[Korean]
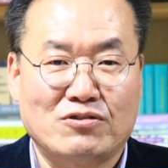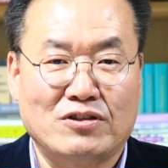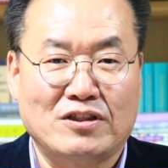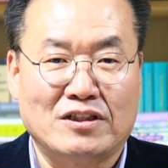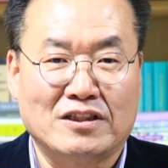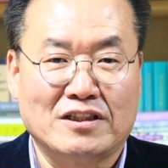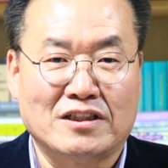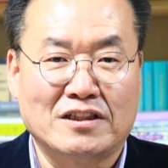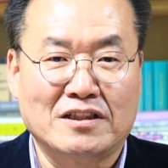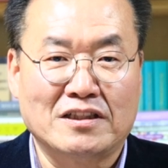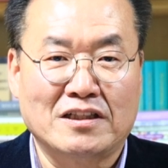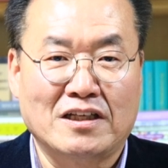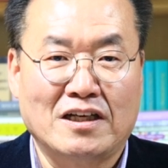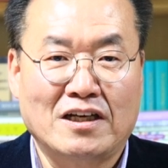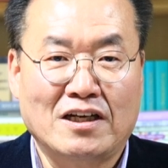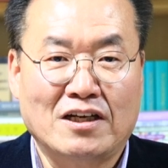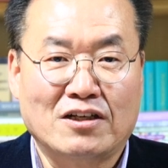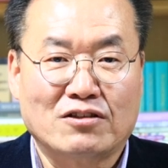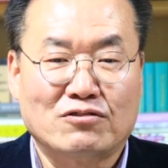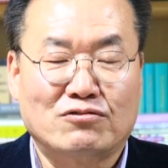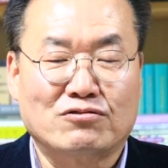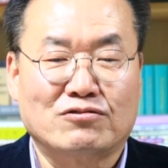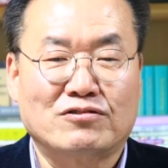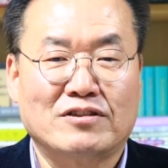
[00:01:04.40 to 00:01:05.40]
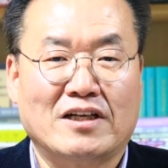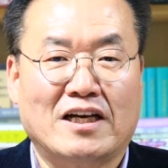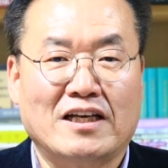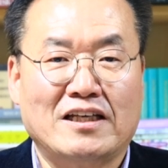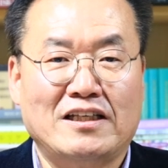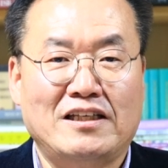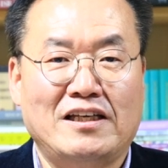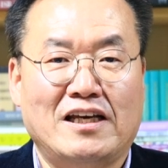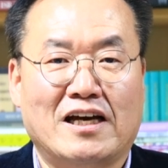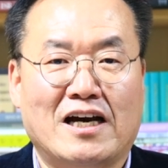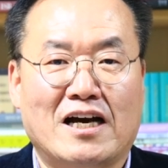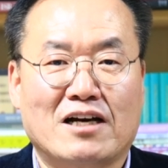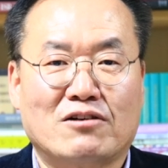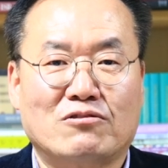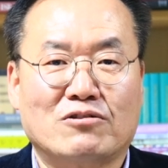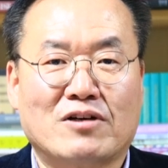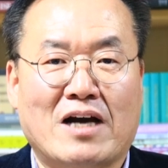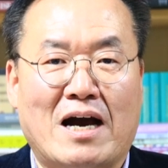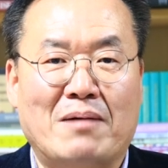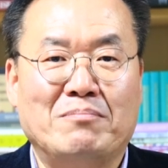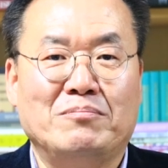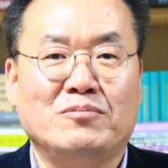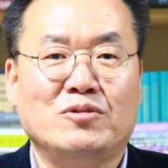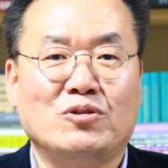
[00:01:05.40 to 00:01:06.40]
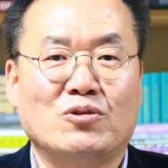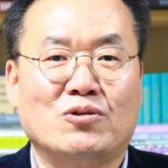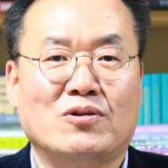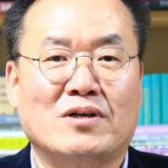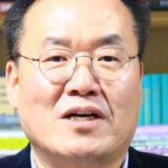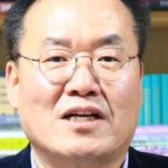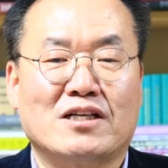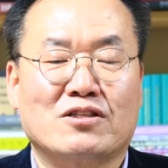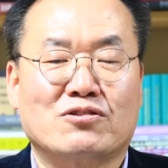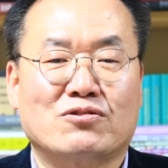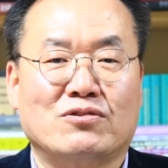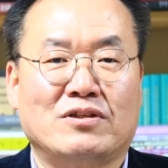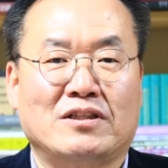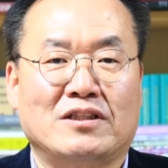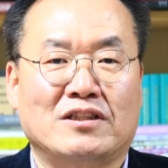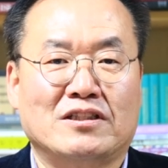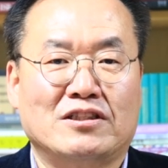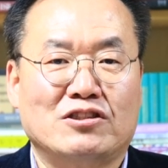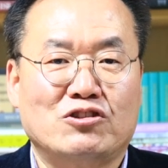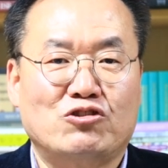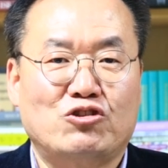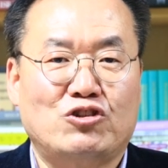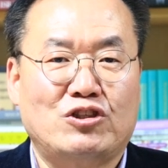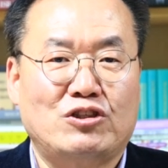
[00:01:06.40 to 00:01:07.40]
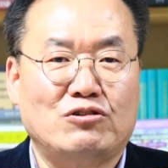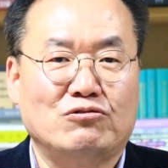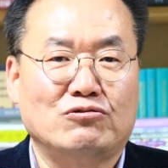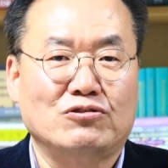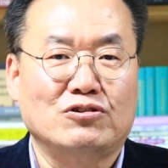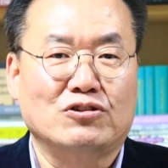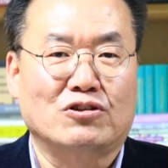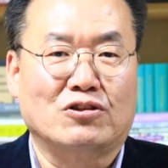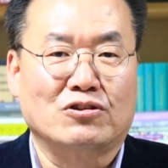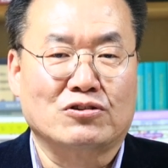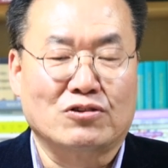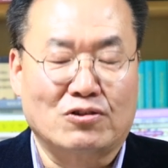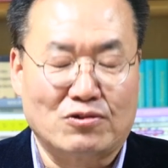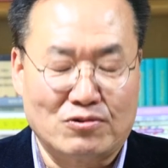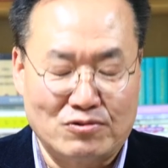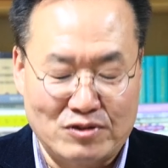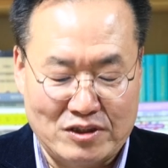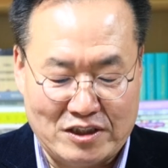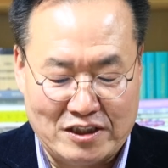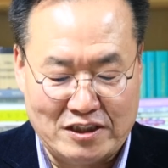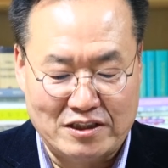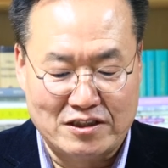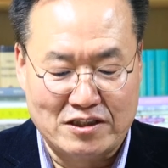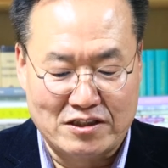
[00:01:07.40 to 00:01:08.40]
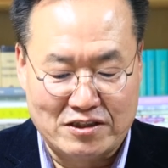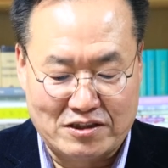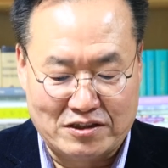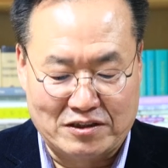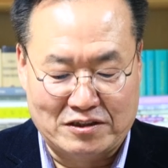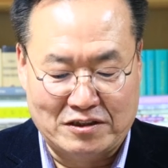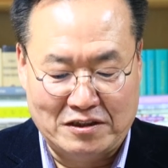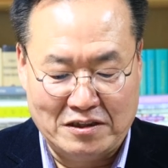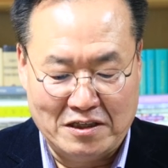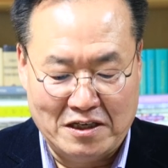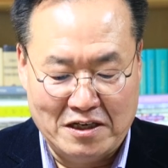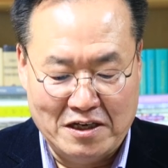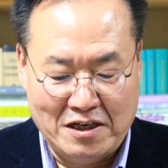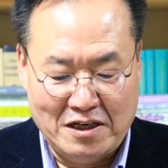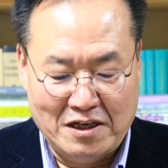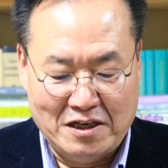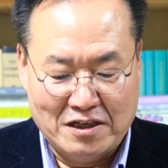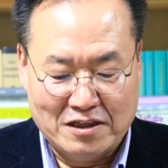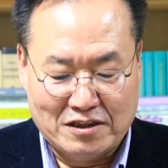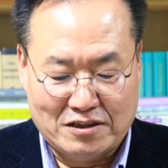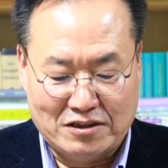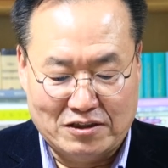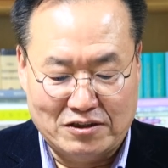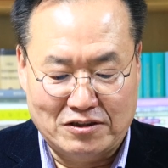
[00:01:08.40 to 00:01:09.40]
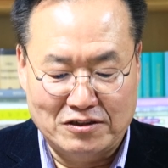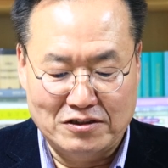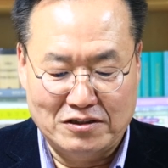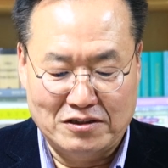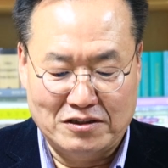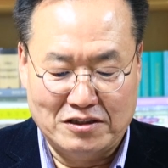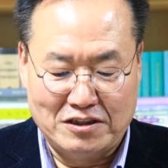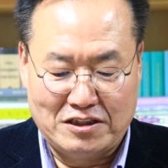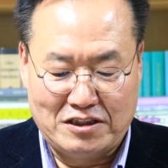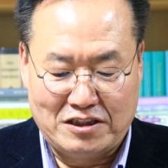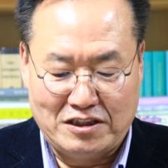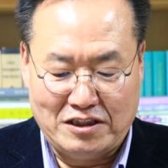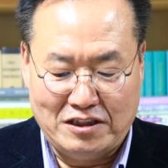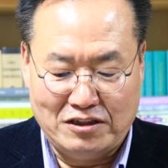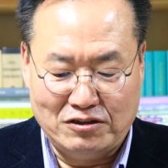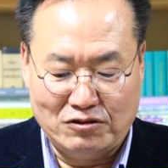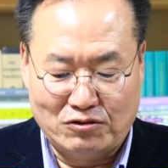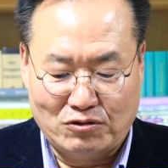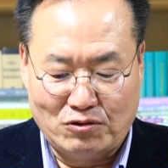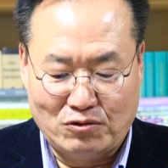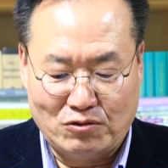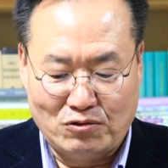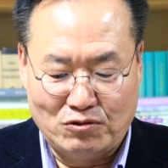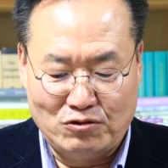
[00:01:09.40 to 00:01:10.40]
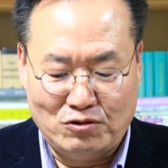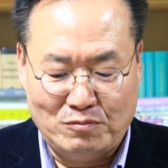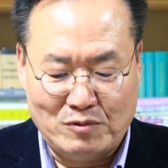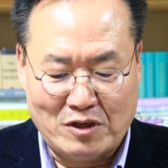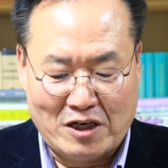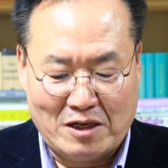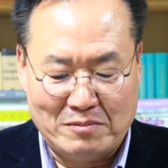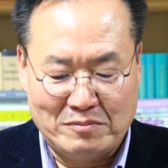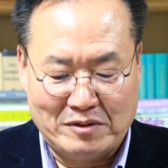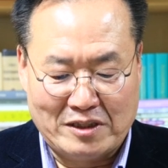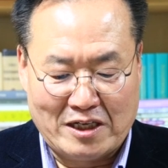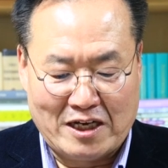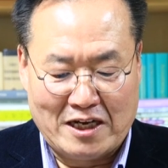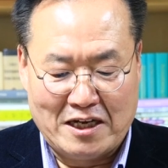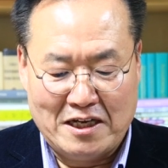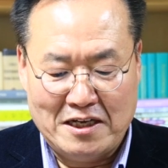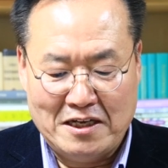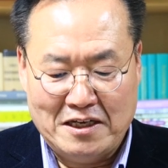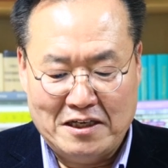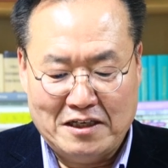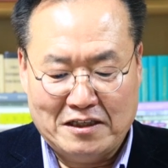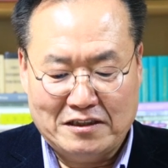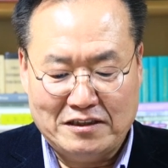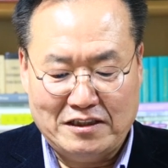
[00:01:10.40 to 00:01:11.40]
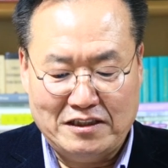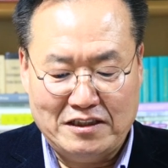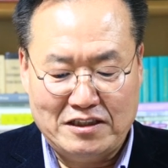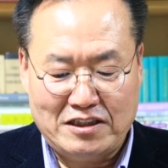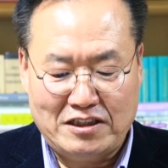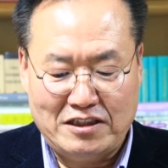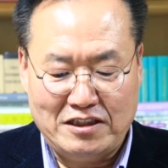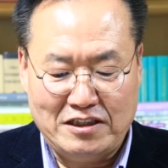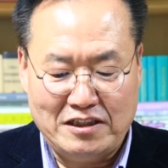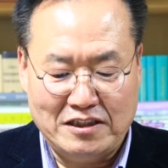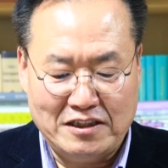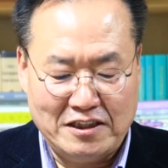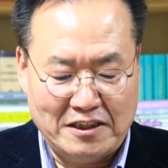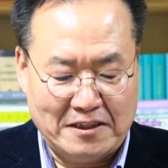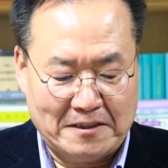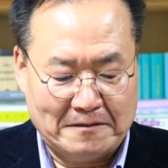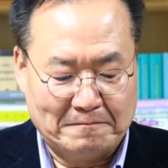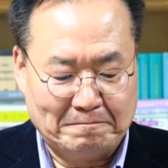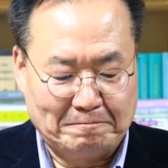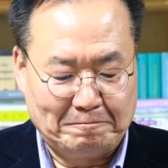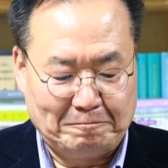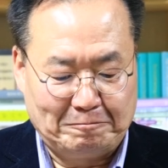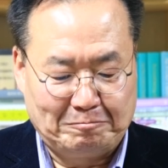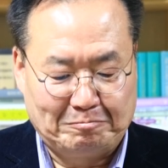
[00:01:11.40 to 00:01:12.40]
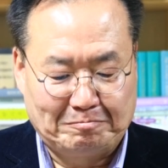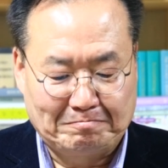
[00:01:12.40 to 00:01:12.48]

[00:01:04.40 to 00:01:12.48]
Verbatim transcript: 수 있는 누구나 이해하고 감동할 수 있는 쉬운 언어로 시를 쓴 그런 시인으로도 유명합니다. 근데 이 시인이